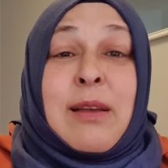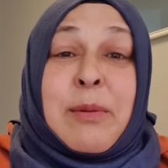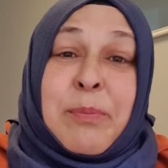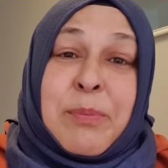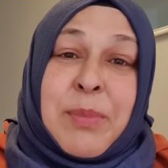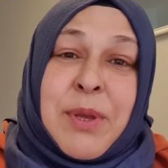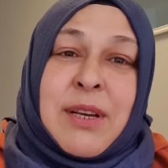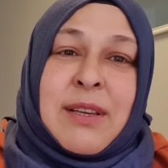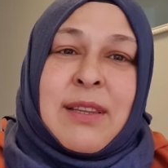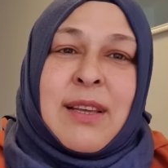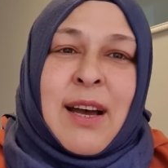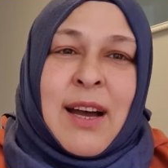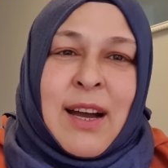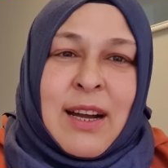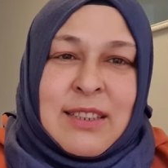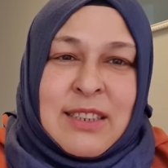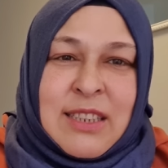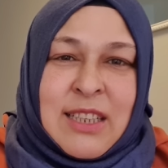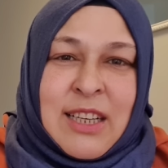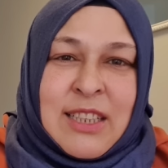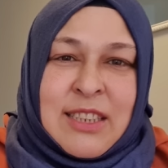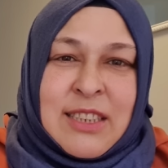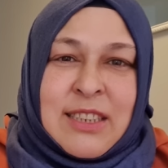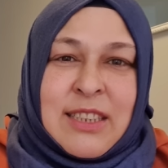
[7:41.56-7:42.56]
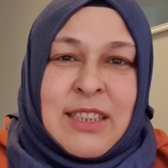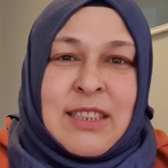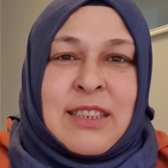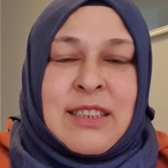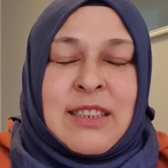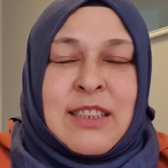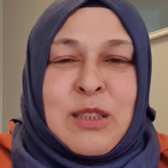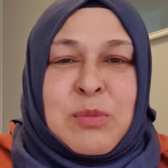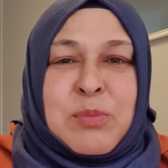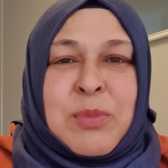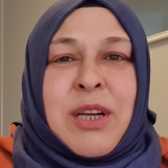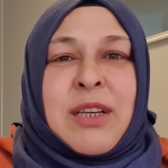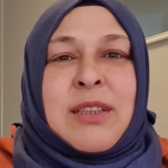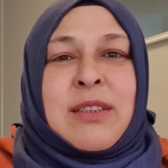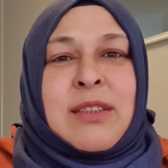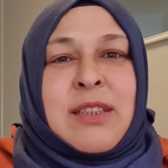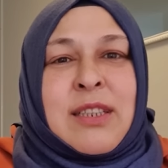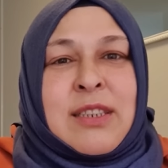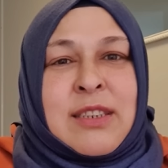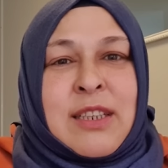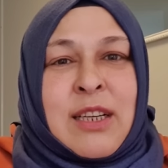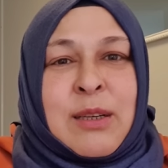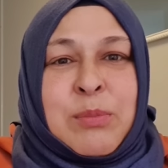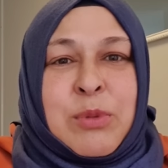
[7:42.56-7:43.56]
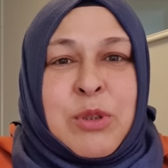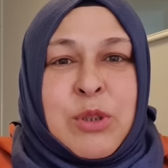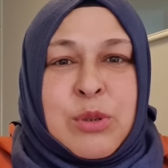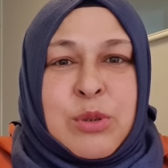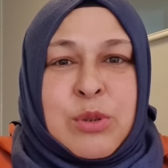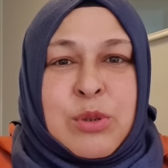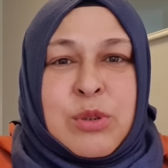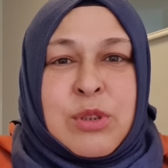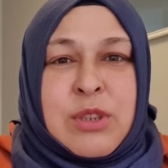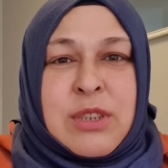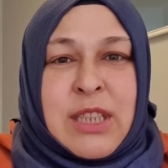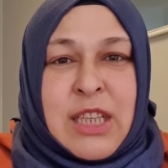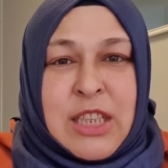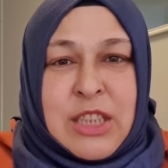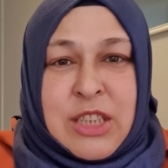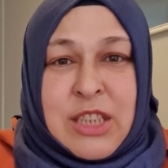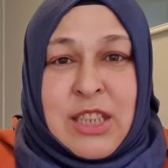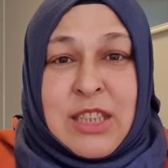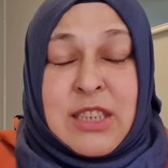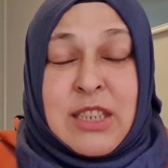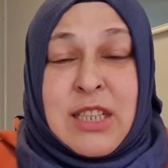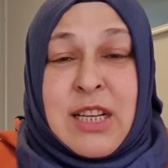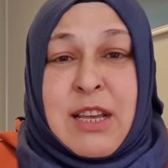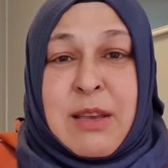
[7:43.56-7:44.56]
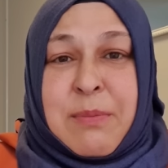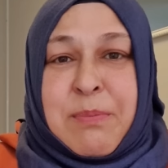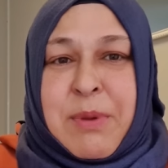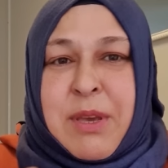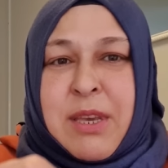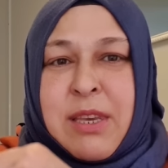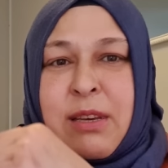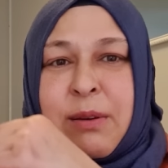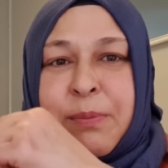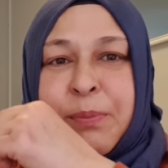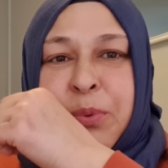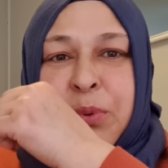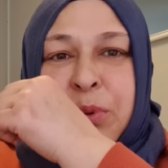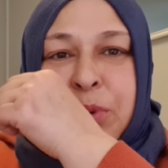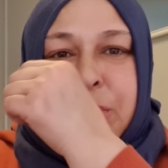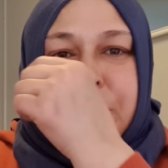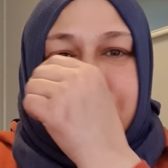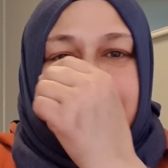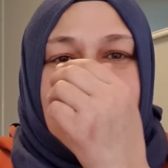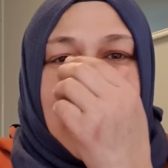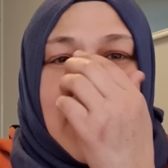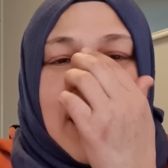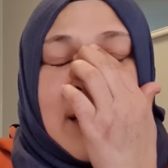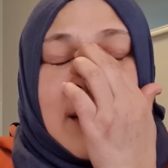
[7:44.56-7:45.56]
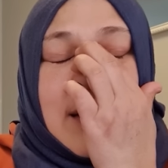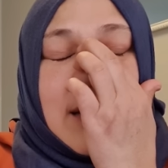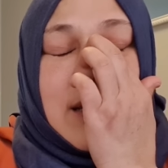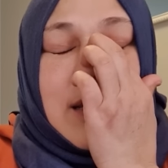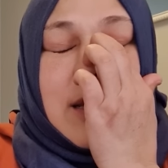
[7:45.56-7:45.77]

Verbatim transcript: Bir de haşhaş getirdim arkadaşlar. Biliyorsunuz haşhaşla ekmek yapıyorum ben.